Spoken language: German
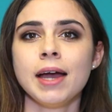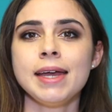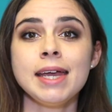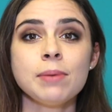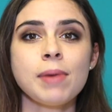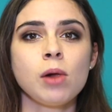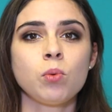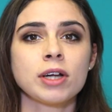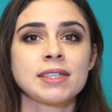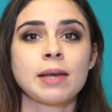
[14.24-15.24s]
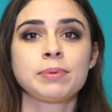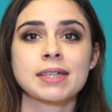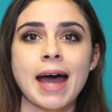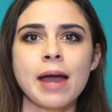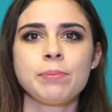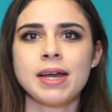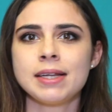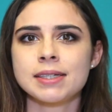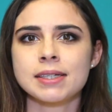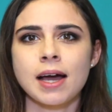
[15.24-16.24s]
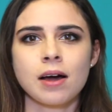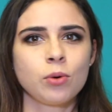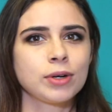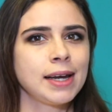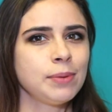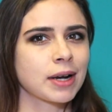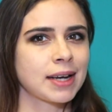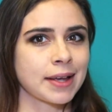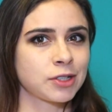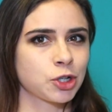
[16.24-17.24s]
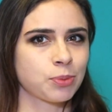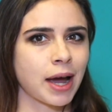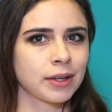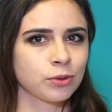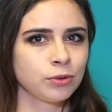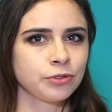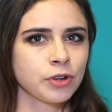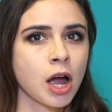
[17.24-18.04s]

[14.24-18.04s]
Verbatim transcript: E-Mail, WhatsApp, Skype, Insta oder lieber klassisch per Anruf.